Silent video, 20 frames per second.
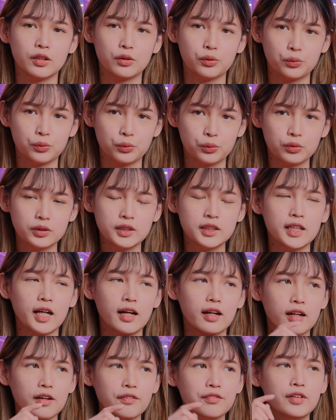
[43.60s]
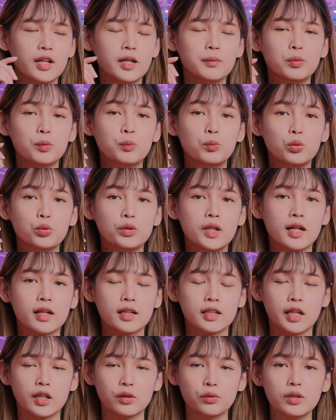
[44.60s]
itu syaraf dan pembuluh
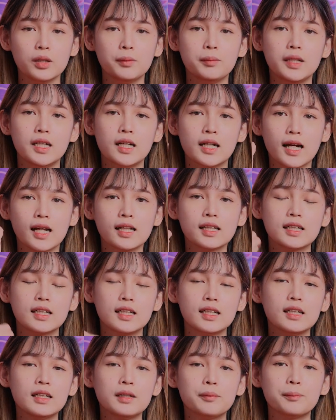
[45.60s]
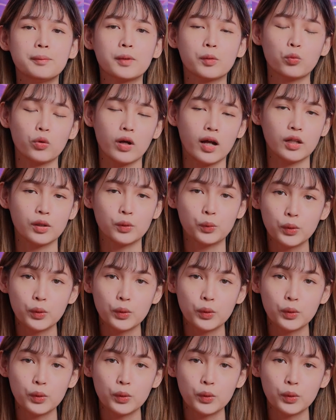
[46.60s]
darahnya itu lebih dekat ke permukaan